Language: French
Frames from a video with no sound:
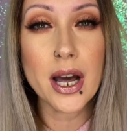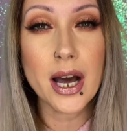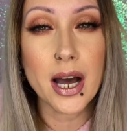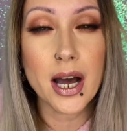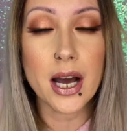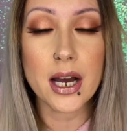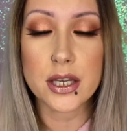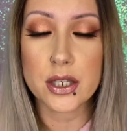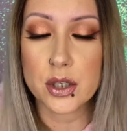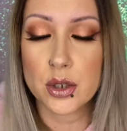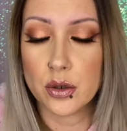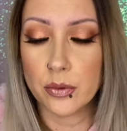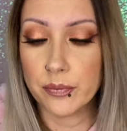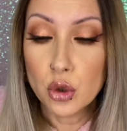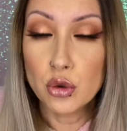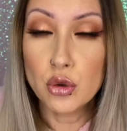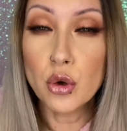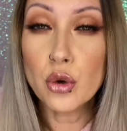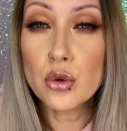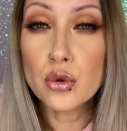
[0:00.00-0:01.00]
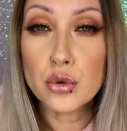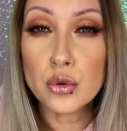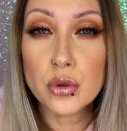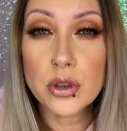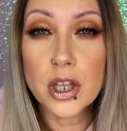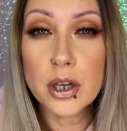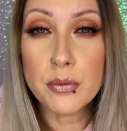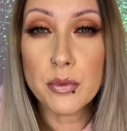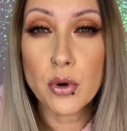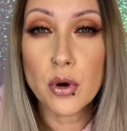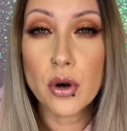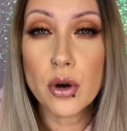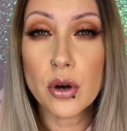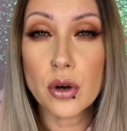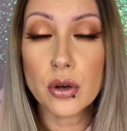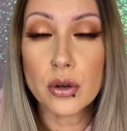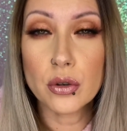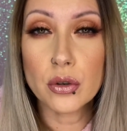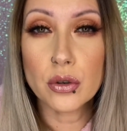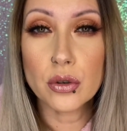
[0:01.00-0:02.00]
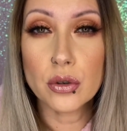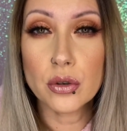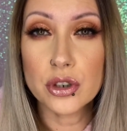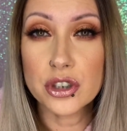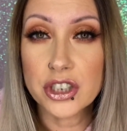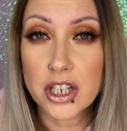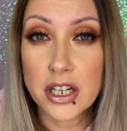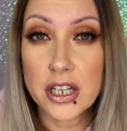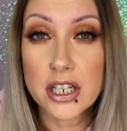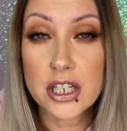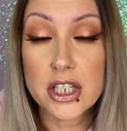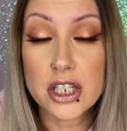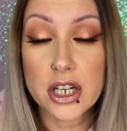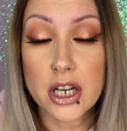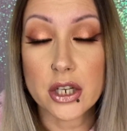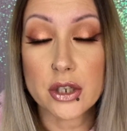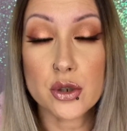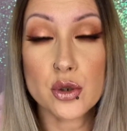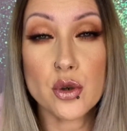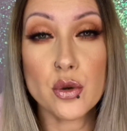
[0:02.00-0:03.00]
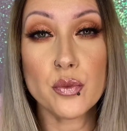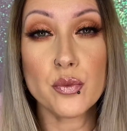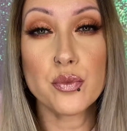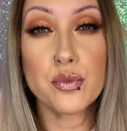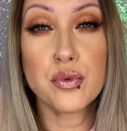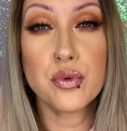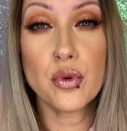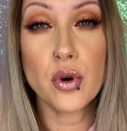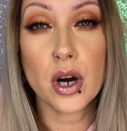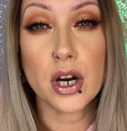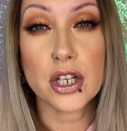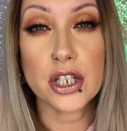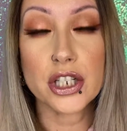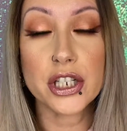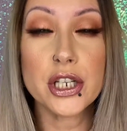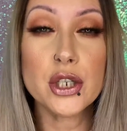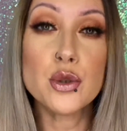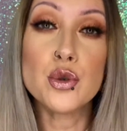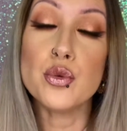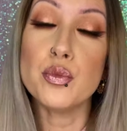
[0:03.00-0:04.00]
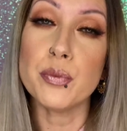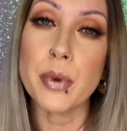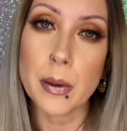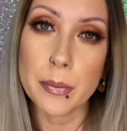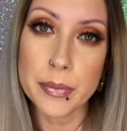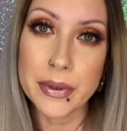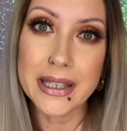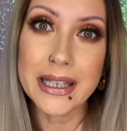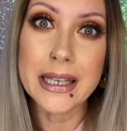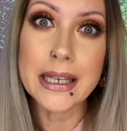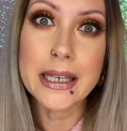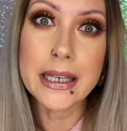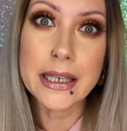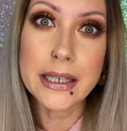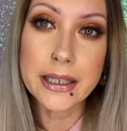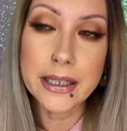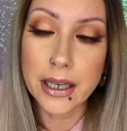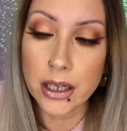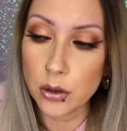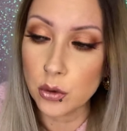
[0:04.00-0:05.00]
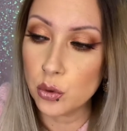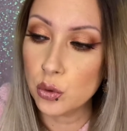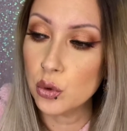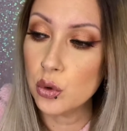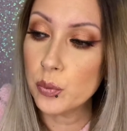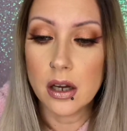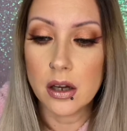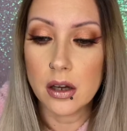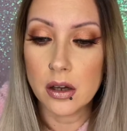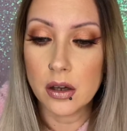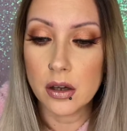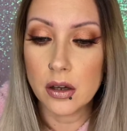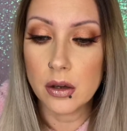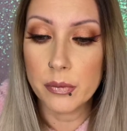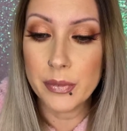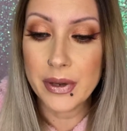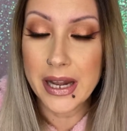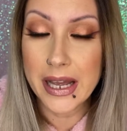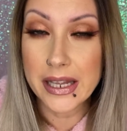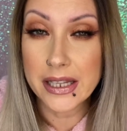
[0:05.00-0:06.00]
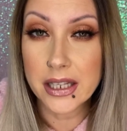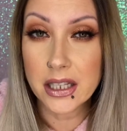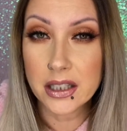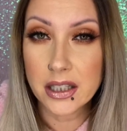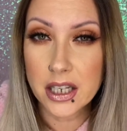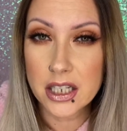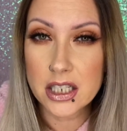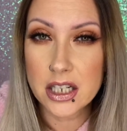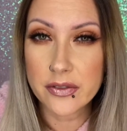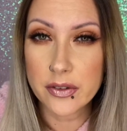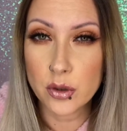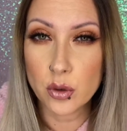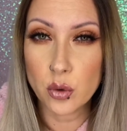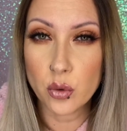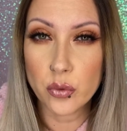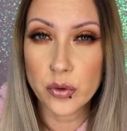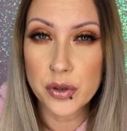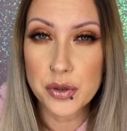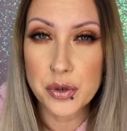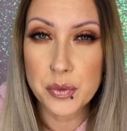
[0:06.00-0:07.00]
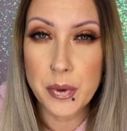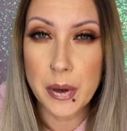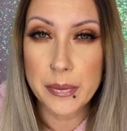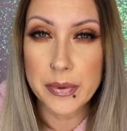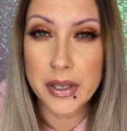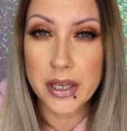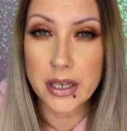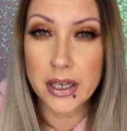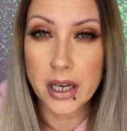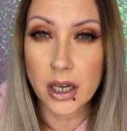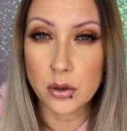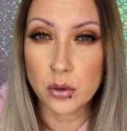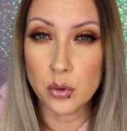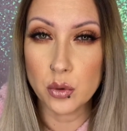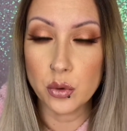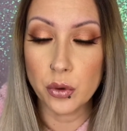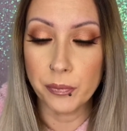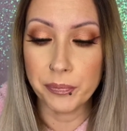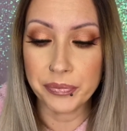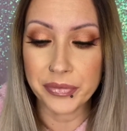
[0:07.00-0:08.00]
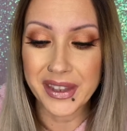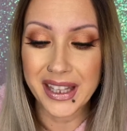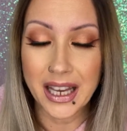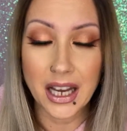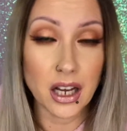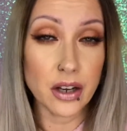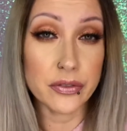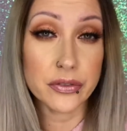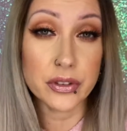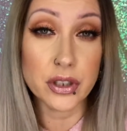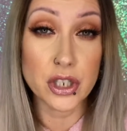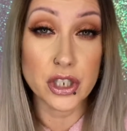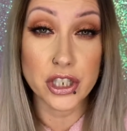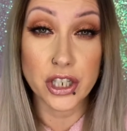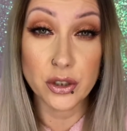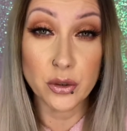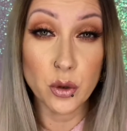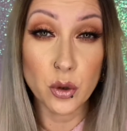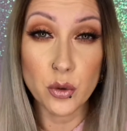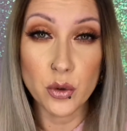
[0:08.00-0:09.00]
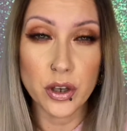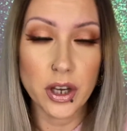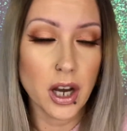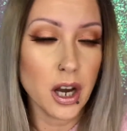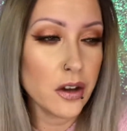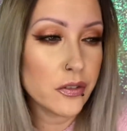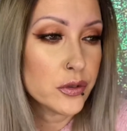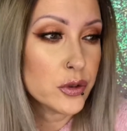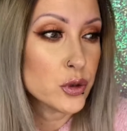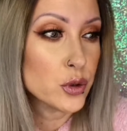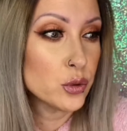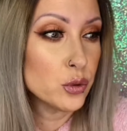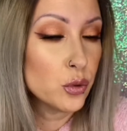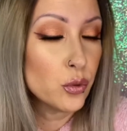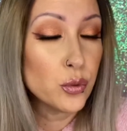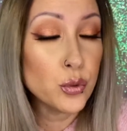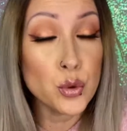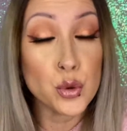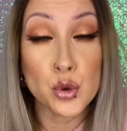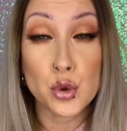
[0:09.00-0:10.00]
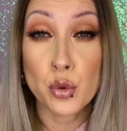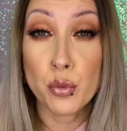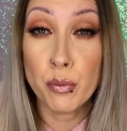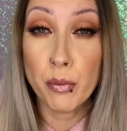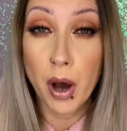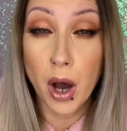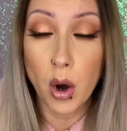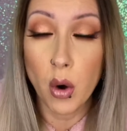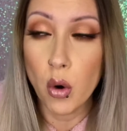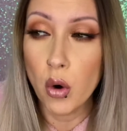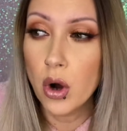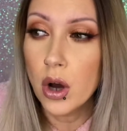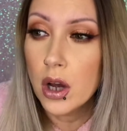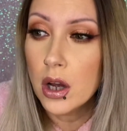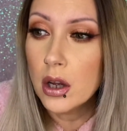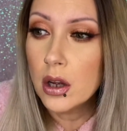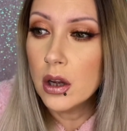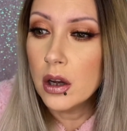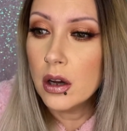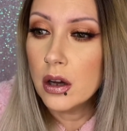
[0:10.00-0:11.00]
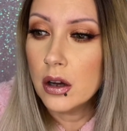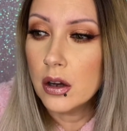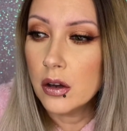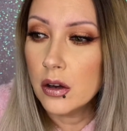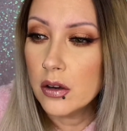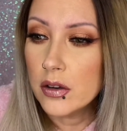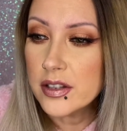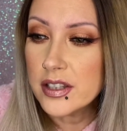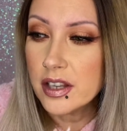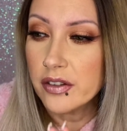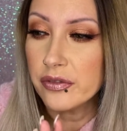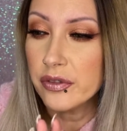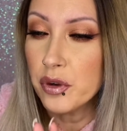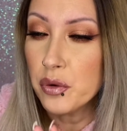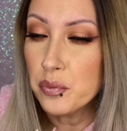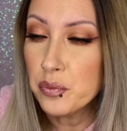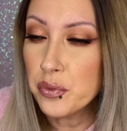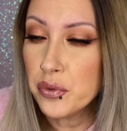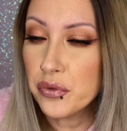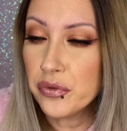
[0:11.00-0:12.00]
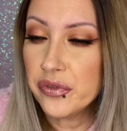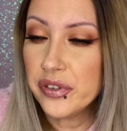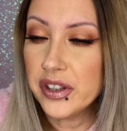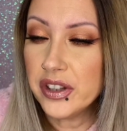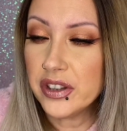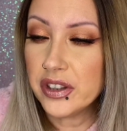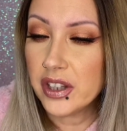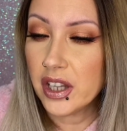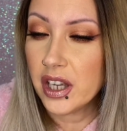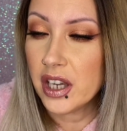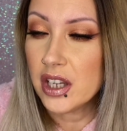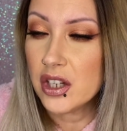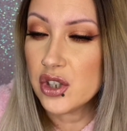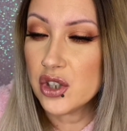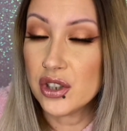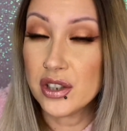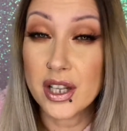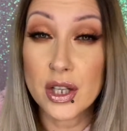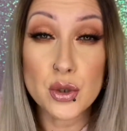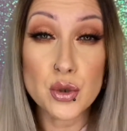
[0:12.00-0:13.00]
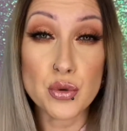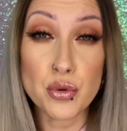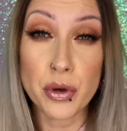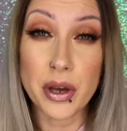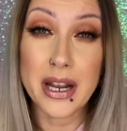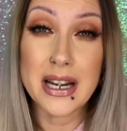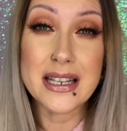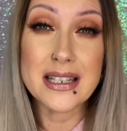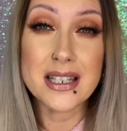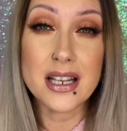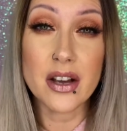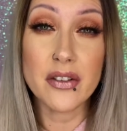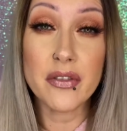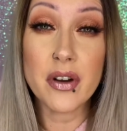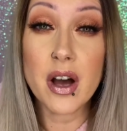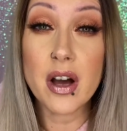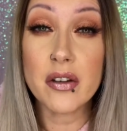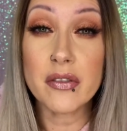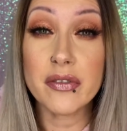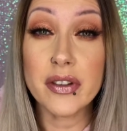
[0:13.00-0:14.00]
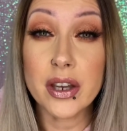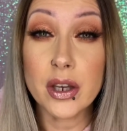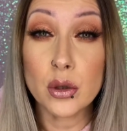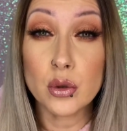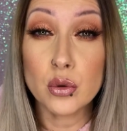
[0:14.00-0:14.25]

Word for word: Action. Donc, tout d'abord, euh, j'allais chez Action pour acheter du papier cadeau. Euh, mais l'année dernière, j'avais trouvé du papier cadeau craft. J'adore le craft. Je trouve que ce marron euh, ça fait un peu vintage, naturel, ça va avec